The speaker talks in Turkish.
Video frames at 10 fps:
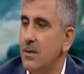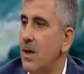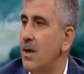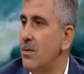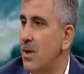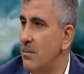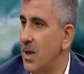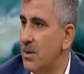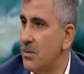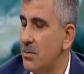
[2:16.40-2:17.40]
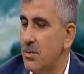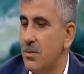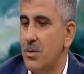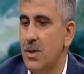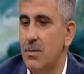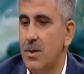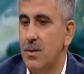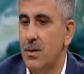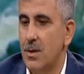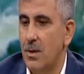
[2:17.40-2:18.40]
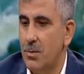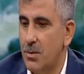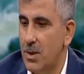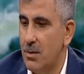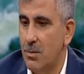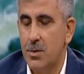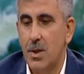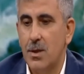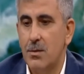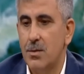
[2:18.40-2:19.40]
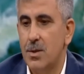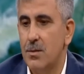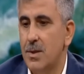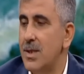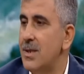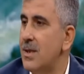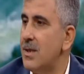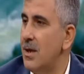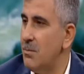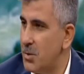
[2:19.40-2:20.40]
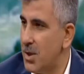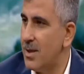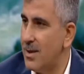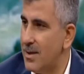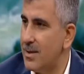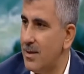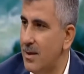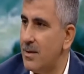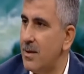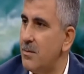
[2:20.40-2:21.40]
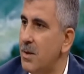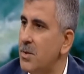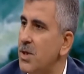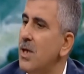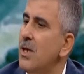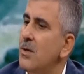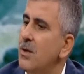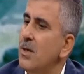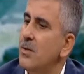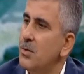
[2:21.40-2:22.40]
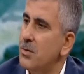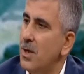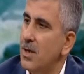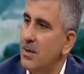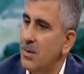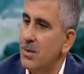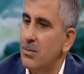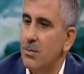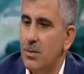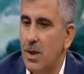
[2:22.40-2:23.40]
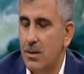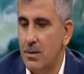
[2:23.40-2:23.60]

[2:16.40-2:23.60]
E, Erdoğan Meraç hocamız, e, Abdülkerim Özaydın hocamız istiklal mücadelesi diye tanımlamış. E, Üstadımız Turan,